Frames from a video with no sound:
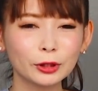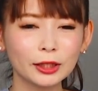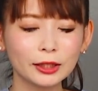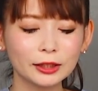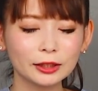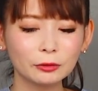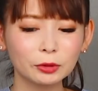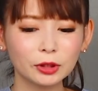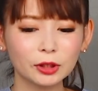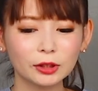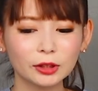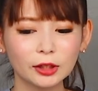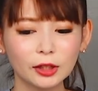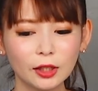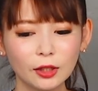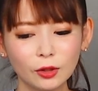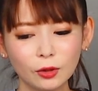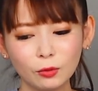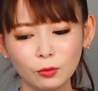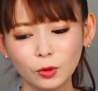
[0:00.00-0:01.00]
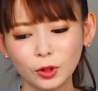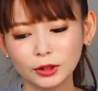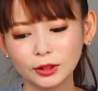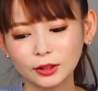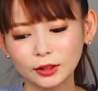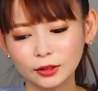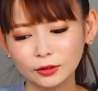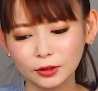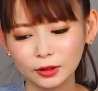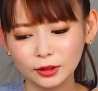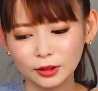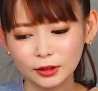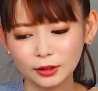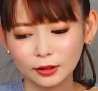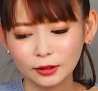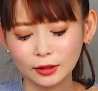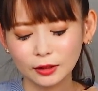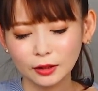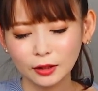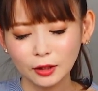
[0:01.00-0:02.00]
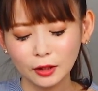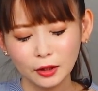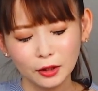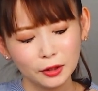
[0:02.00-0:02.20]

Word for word: 中にみたいに思わせてくれたり、だから